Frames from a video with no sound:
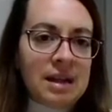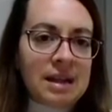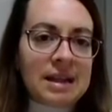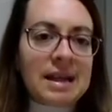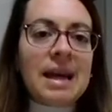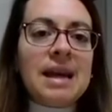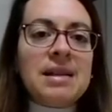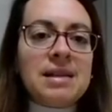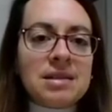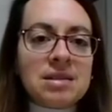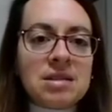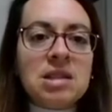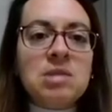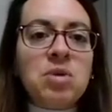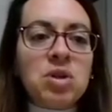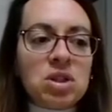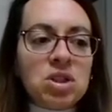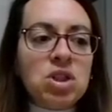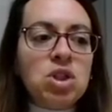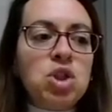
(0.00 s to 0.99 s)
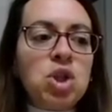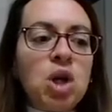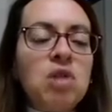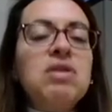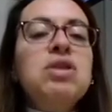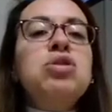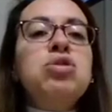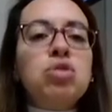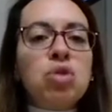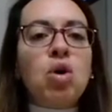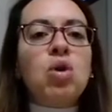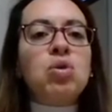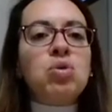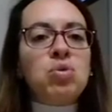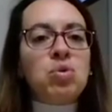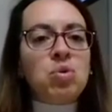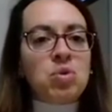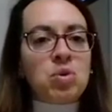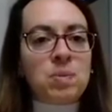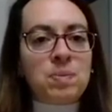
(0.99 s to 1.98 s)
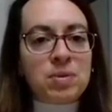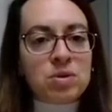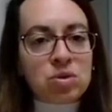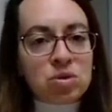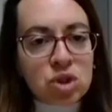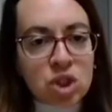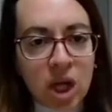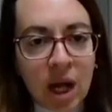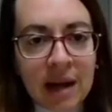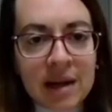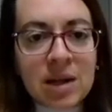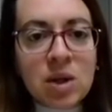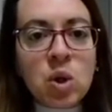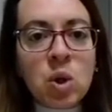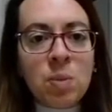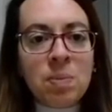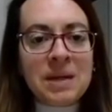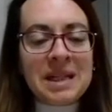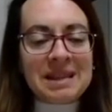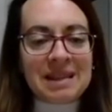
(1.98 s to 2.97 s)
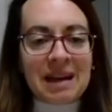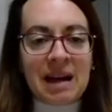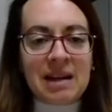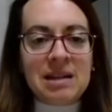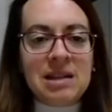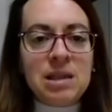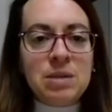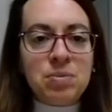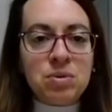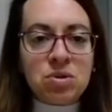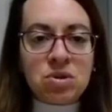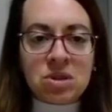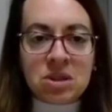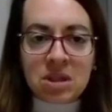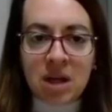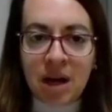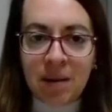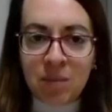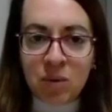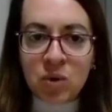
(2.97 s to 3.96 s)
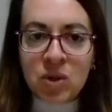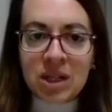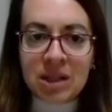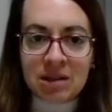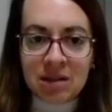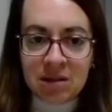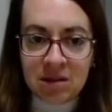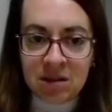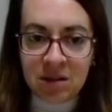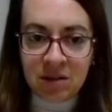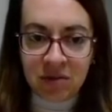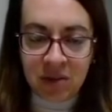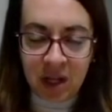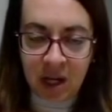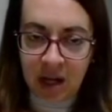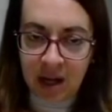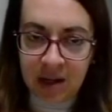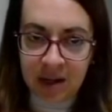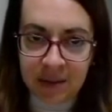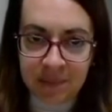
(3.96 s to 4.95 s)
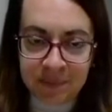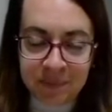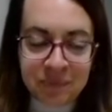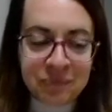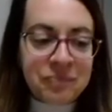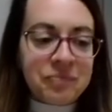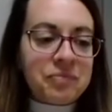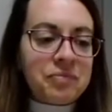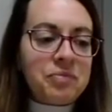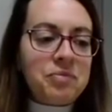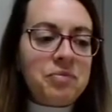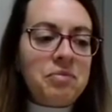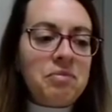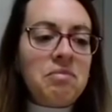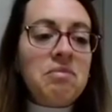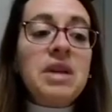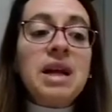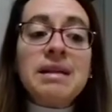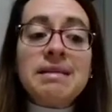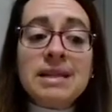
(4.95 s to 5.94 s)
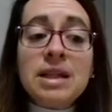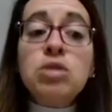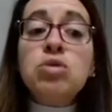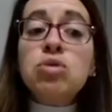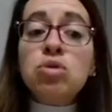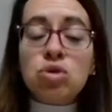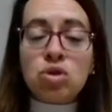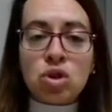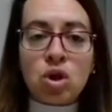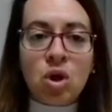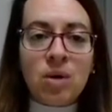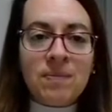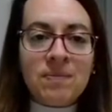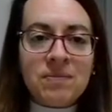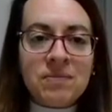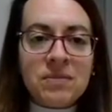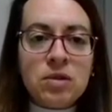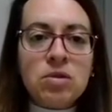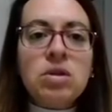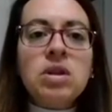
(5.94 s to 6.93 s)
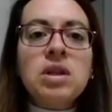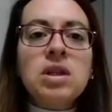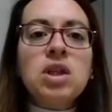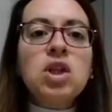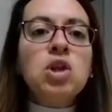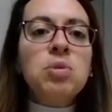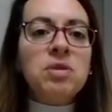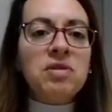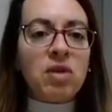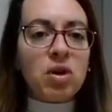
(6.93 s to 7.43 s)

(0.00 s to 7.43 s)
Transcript: che i testimoni di Geova sono un gruppo sociale e come tale li possiamo identificare. Detto ciò, io mi